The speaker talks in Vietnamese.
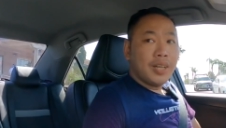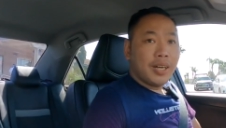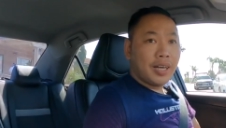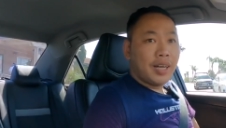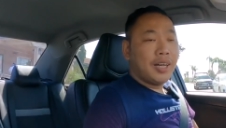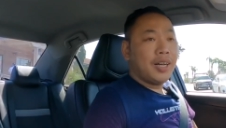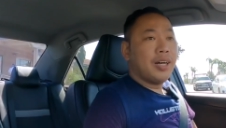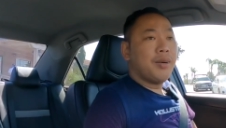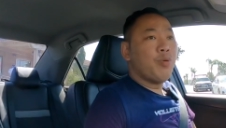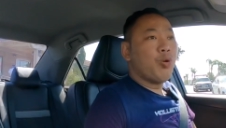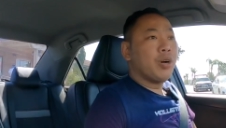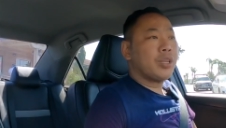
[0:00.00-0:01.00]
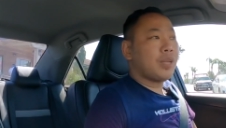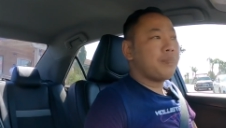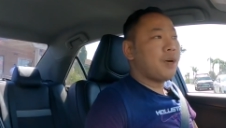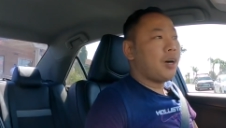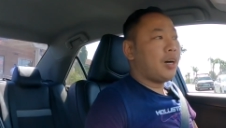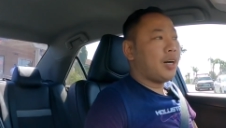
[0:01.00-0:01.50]
à, mua thịt
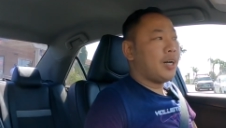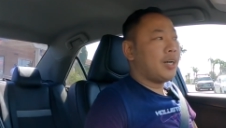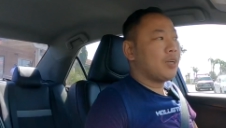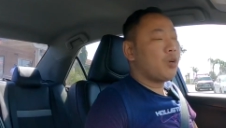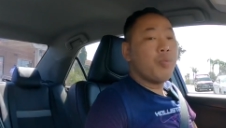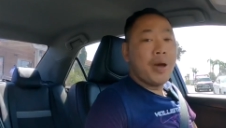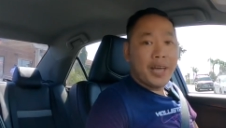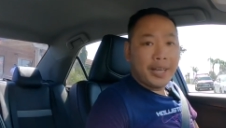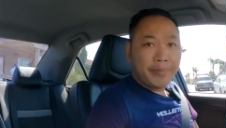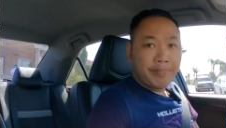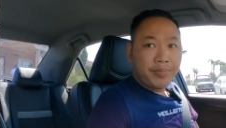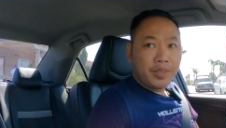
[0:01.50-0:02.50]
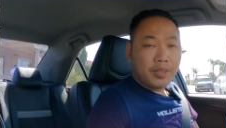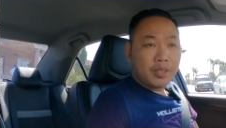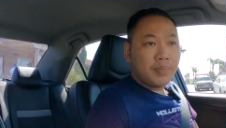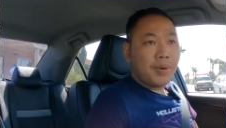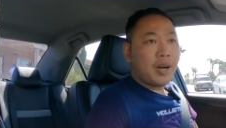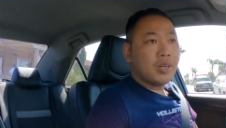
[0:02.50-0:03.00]
bò Kobe
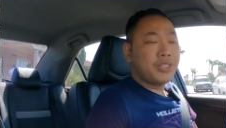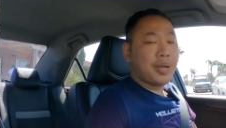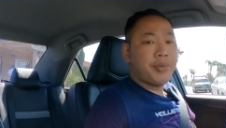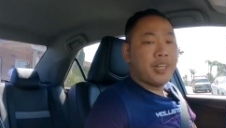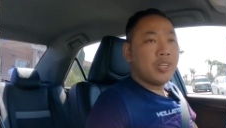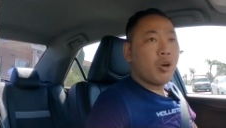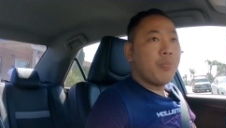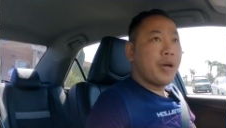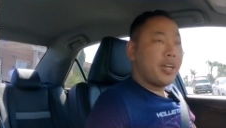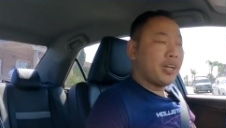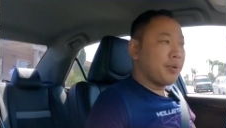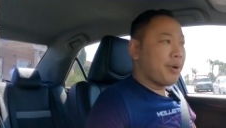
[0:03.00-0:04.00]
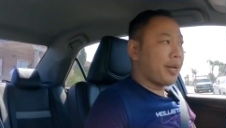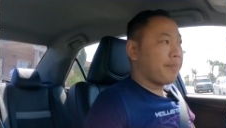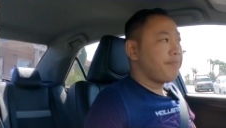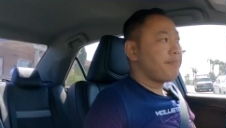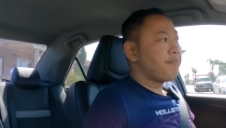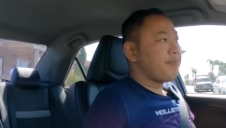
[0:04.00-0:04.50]
từ bò Japanese Kobe đó các bạn
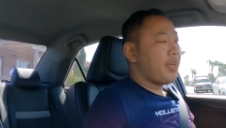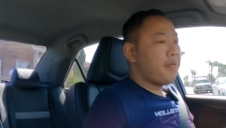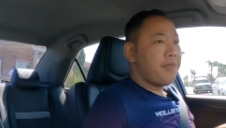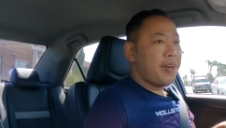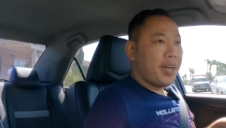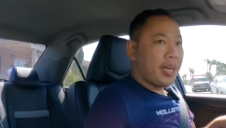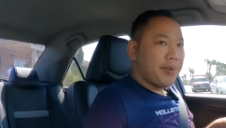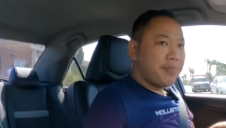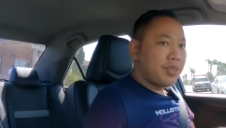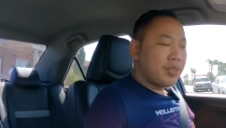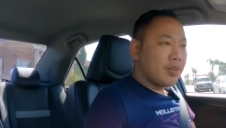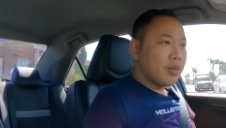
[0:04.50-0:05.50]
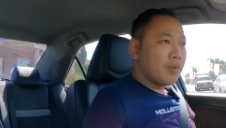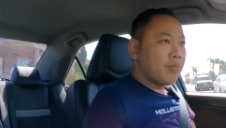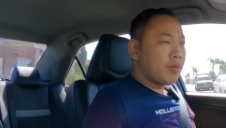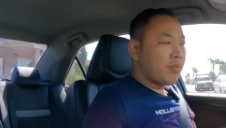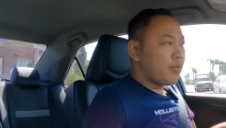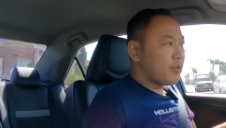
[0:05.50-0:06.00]
em về em trong
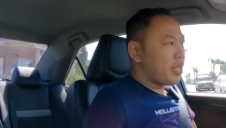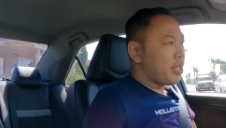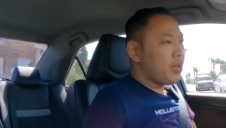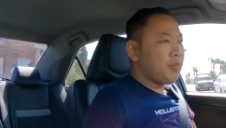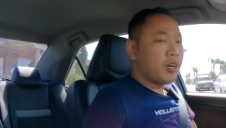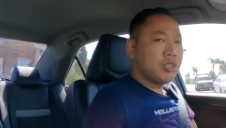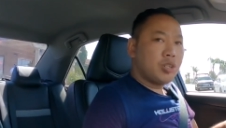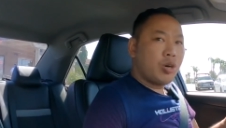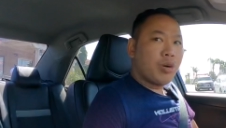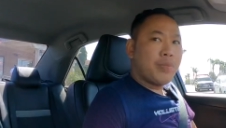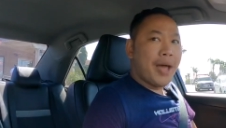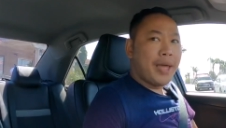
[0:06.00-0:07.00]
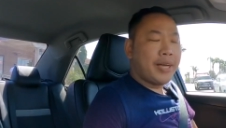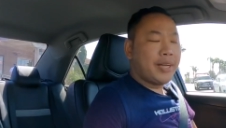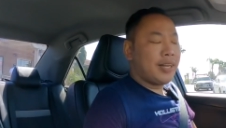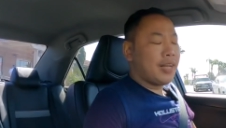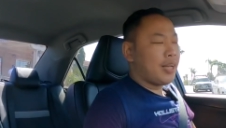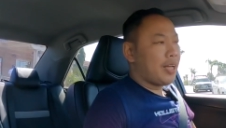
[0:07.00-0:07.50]
một dĩ trong Costco nó
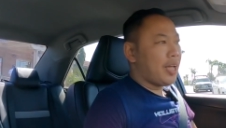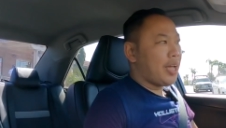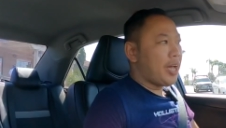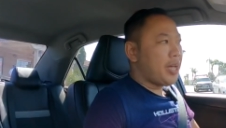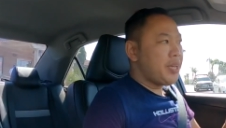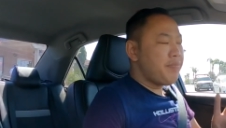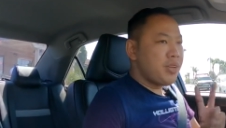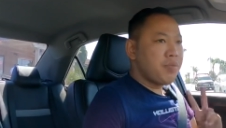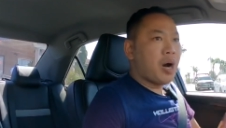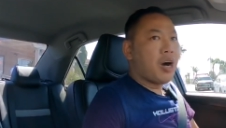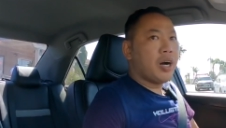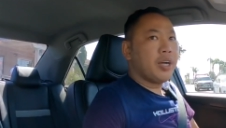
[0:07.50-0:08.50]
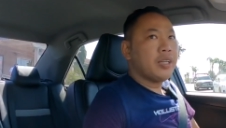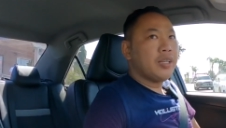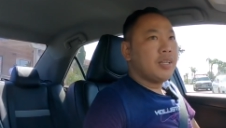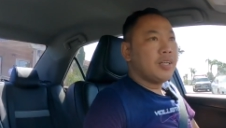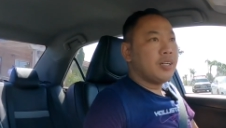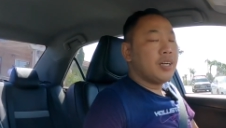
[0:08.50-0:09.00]
bán là hai miếng bò
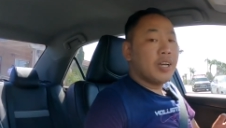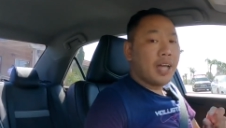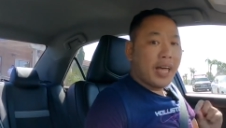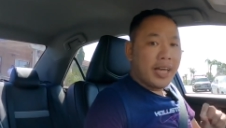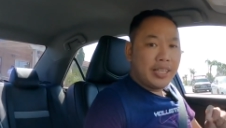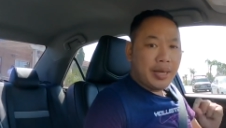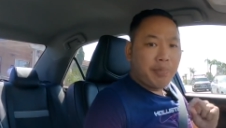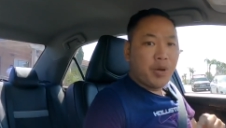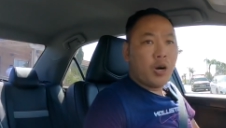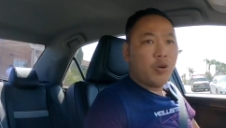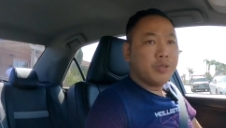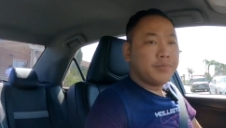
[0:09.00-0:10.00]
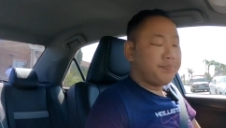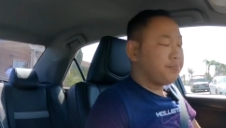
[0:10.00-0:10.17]
là gần 200 đô